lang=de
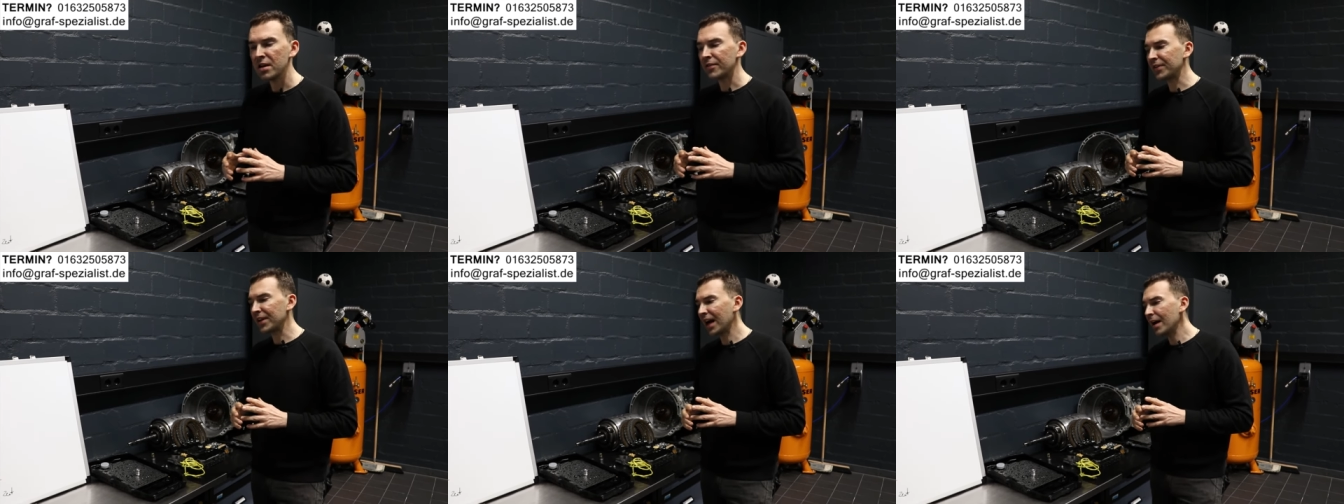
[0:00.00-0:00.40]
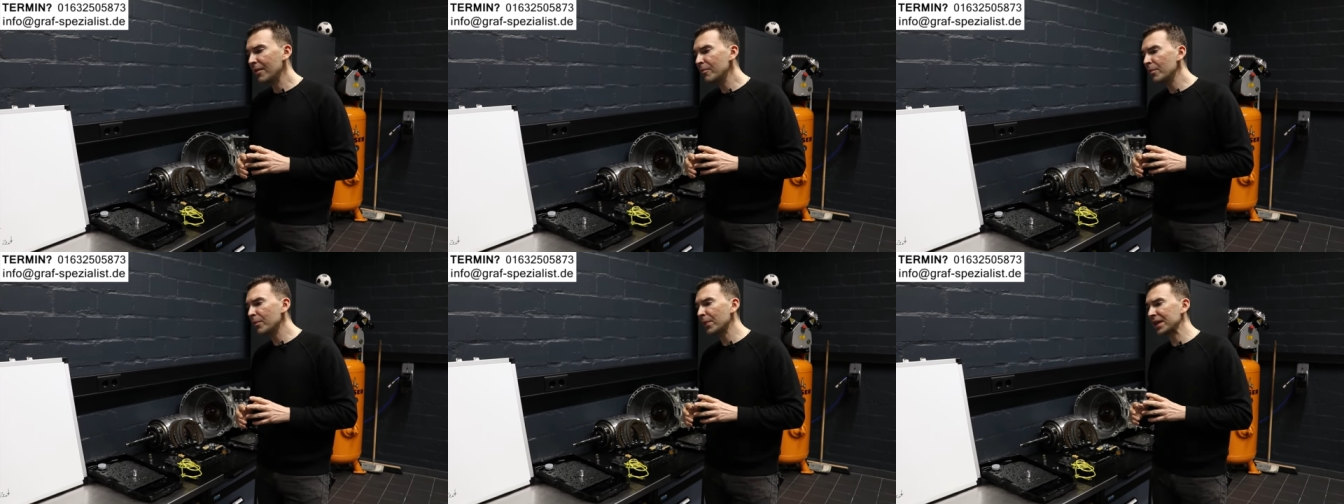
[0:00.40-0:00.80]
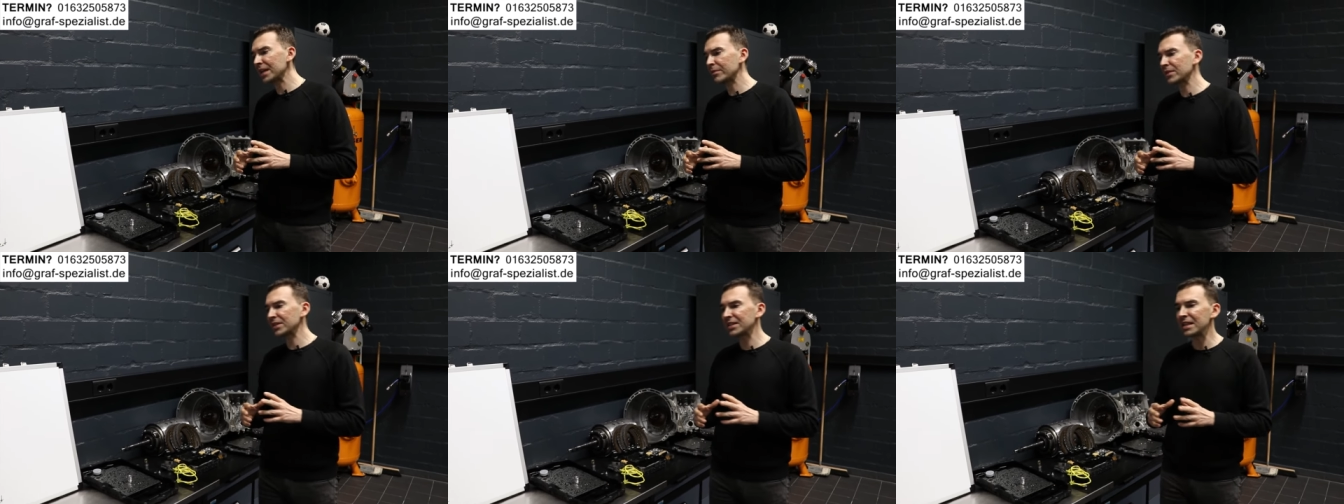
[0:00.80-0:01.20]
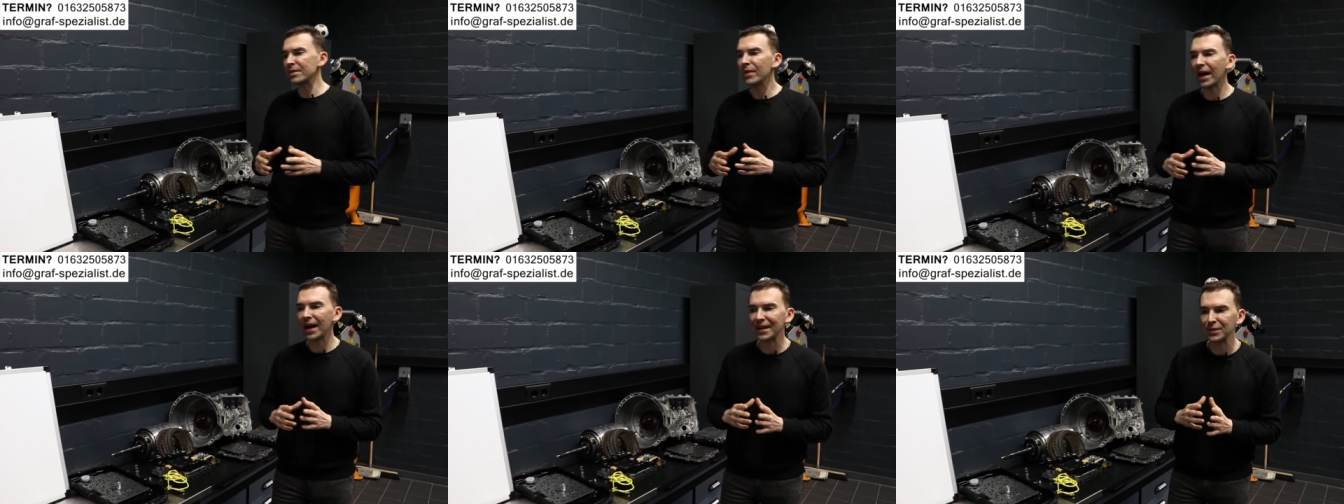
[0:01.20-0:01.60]
Wir haben bei dem
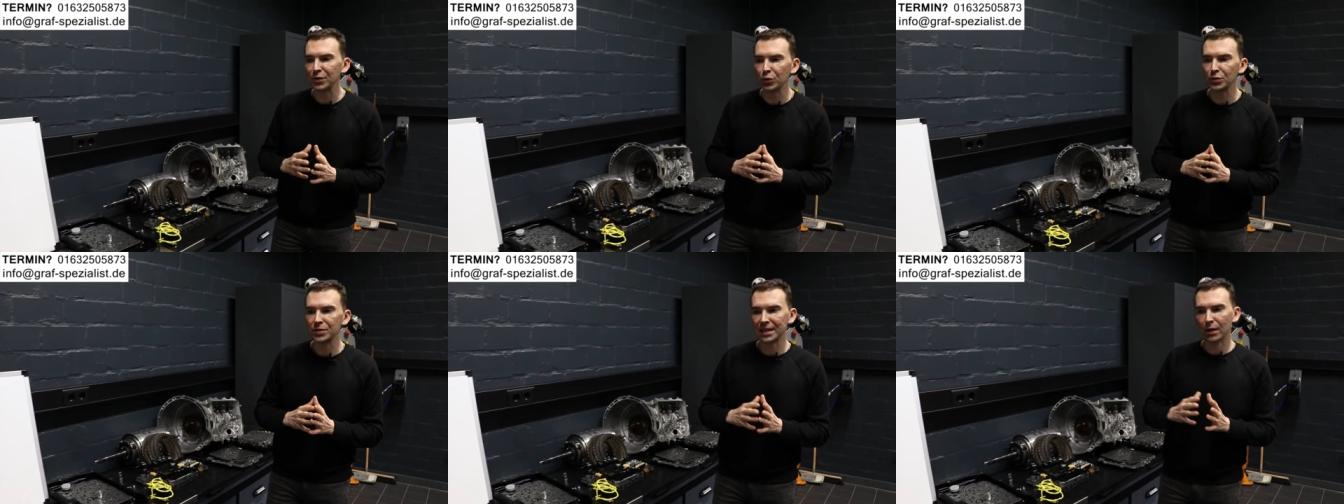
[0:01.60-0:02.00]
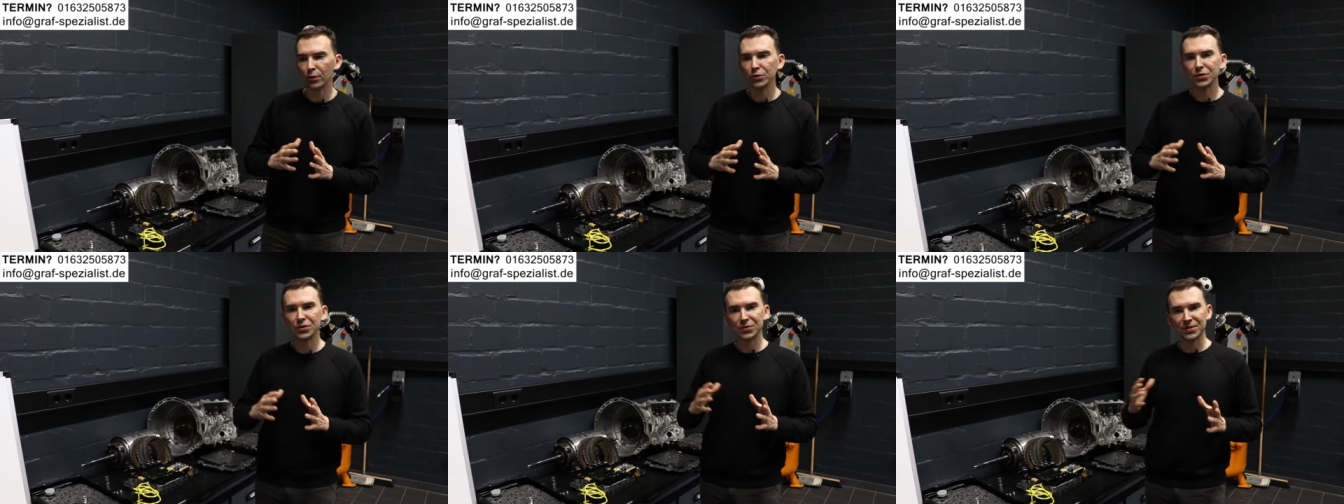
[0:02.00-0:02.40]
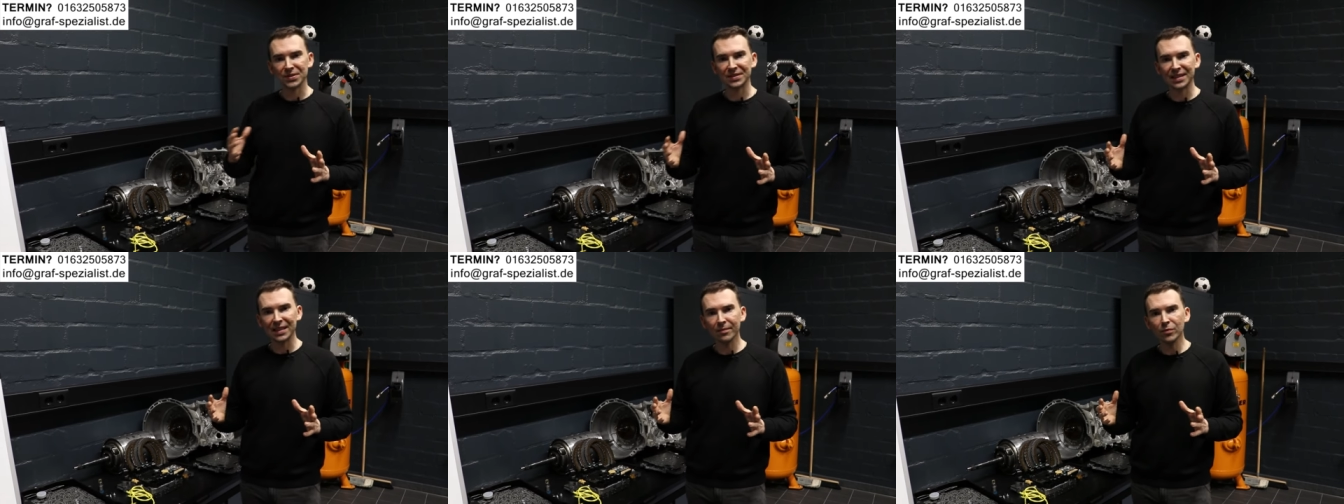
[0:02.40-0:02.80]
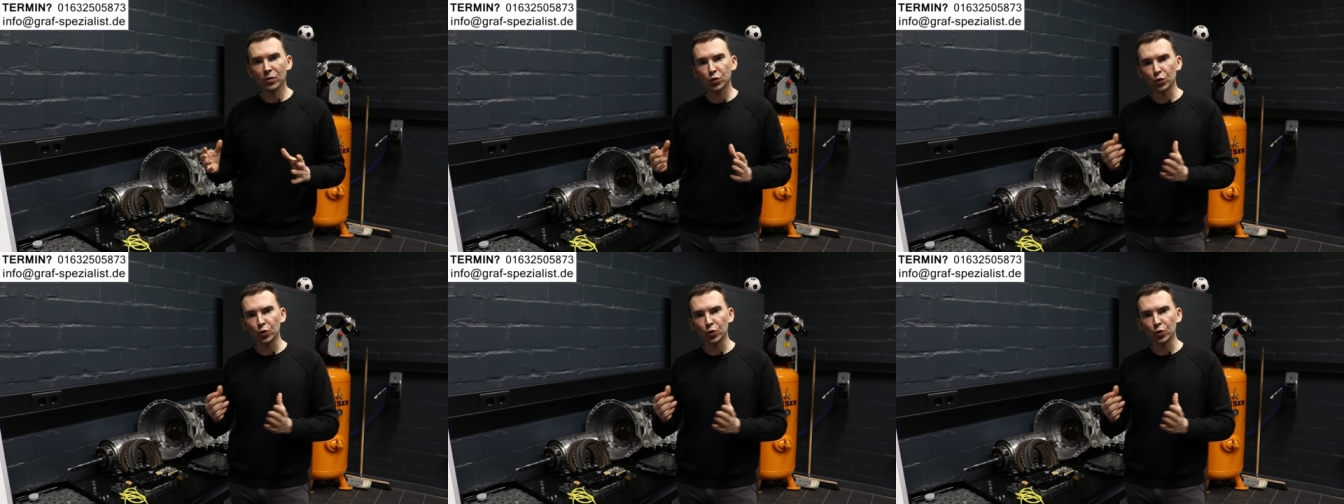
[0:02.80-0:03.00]
Getriebe ein hydraulisches System.